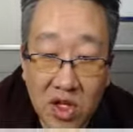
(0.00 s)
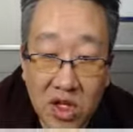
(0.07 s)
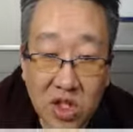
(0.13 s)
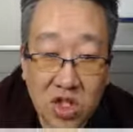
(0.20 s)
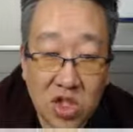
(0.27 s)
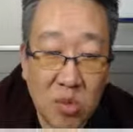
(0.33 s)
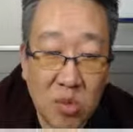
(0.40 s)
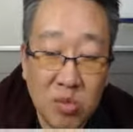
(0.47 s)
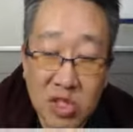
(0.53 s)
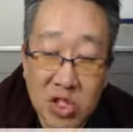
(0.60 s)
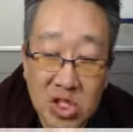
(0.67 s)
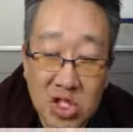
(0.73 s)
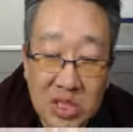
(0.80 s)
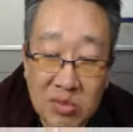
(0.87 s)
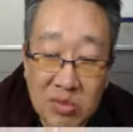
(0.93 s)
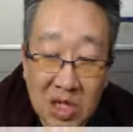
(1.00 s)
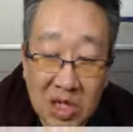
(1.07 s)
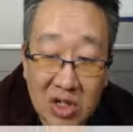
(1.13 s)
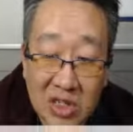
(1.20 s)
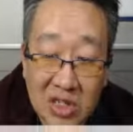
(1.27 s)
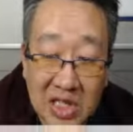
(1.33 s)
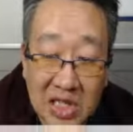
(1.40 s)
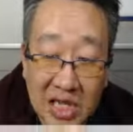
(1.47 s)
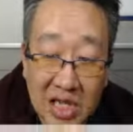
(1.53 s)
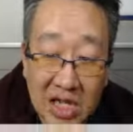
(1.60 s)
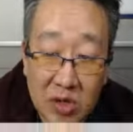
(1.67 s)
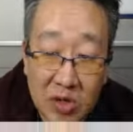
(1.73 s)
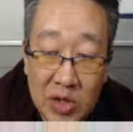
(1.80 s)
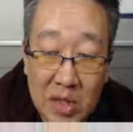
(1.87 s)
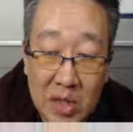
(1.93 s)
전문인 의 질문한 것 같진
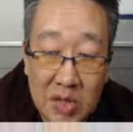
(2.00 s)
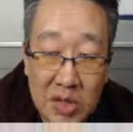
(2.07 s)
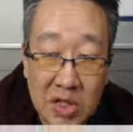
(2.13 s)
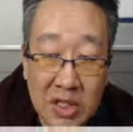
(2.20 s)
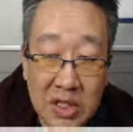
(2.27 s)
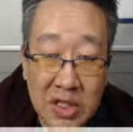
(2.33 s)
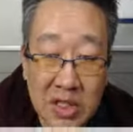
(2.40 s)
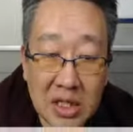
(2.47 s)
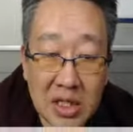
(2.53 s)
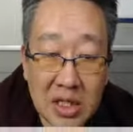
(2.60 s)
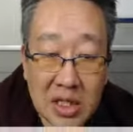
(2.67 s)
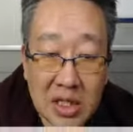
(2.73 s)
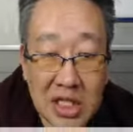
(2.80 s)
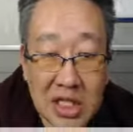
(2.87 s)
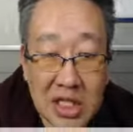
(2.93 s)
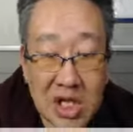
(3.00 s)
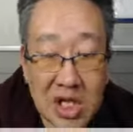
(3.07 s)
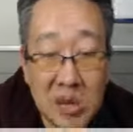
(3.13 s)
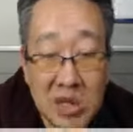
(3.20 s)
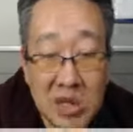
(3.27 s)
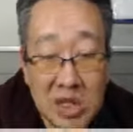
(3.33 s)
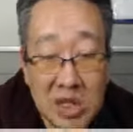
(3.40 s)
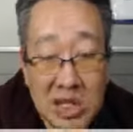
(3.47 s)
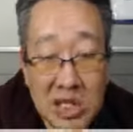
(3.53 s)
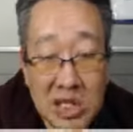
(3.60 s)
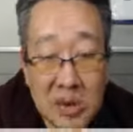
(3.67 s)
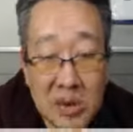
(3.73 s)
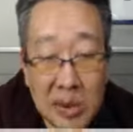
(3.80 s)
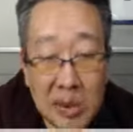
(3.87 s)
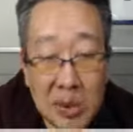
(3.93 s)
않아요. 왜냐면 그 기업에서
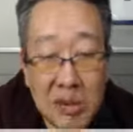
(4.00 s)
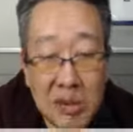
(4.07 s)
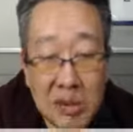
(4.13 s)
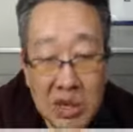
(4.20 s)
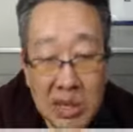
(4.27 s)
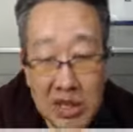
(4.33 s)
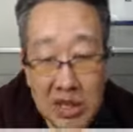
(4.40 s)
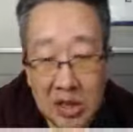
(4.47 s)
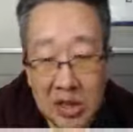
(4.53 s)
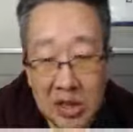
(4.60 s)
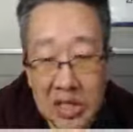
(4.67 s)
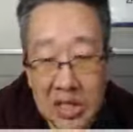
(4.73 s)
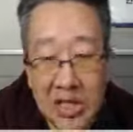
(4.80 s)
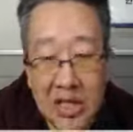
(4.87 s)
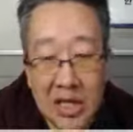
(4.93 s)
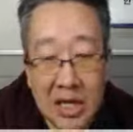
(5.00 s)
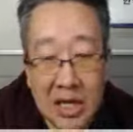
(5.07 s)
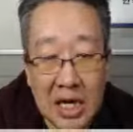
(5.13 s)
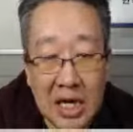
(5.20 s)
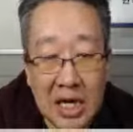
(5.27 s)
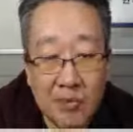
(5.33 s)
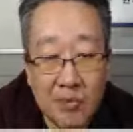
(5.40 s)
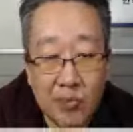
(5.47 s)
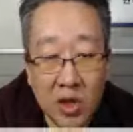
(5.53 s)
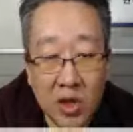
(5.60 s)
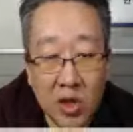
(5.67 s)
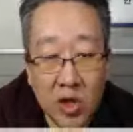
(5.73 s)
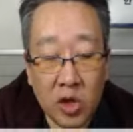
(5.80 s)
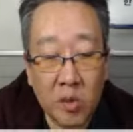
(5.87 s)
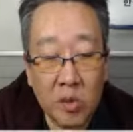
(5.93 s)
기업 대표님 같아요. 자기네가
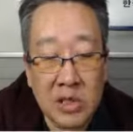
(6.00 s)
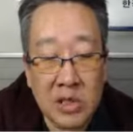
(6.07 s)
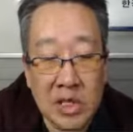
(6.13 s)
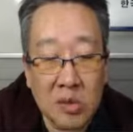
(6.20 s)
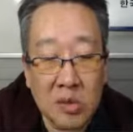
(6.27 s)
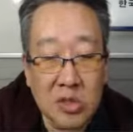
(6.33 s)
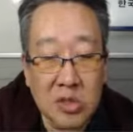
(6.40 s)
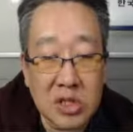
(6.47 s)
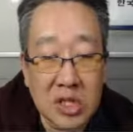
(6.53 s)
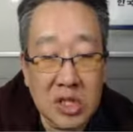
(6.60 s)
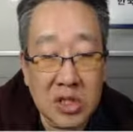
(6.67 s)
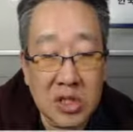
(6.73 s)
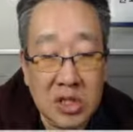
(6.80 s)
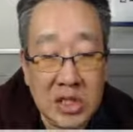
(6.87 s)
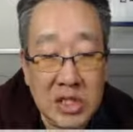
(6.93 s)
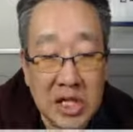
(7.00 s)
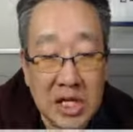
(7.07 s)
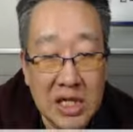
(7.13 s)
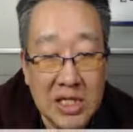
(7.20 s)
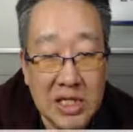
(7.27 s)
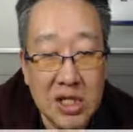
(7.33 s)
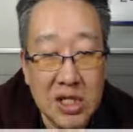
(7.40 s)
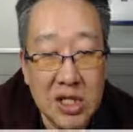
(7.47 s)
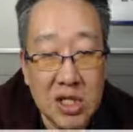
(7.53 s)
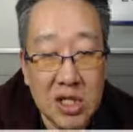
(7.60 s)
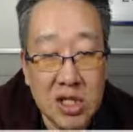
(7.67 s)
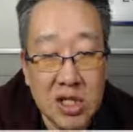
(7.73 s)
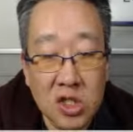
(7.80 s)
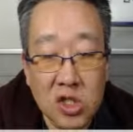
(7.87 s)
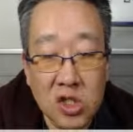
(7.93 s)
이번 창업성장 과제
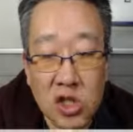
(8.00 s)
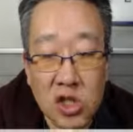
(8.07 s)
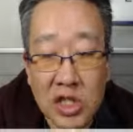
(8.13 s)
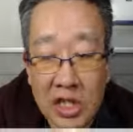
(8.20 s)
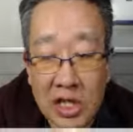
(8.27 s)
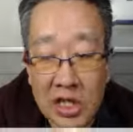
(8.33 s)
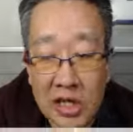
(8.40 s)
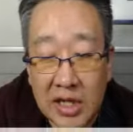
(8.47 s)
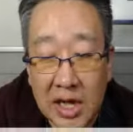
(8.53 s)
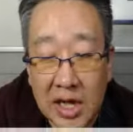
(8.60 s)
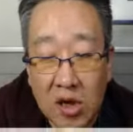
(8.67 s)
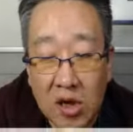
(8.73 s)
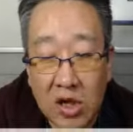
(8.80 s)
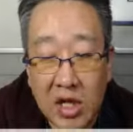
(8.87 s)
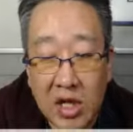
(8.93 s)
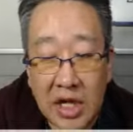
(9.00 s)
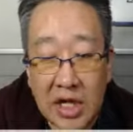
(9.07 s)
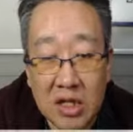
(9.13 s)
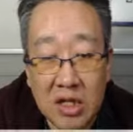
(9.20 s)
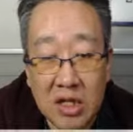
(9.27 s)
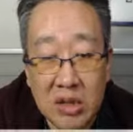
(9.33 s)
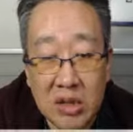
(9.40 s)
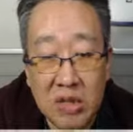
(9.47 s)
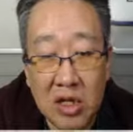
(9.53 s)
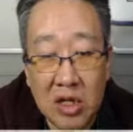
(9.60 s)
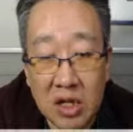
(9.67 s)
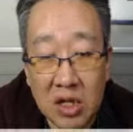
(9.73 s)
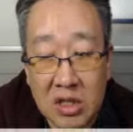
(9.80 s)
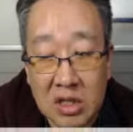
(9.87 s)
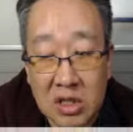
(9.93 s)
선정이 됐는데 거기에 대해서 질문한
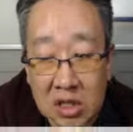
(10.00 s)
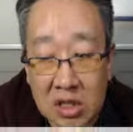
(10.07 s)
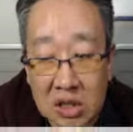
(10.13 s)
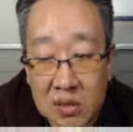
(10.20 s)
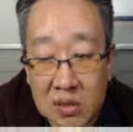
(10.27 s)
거라서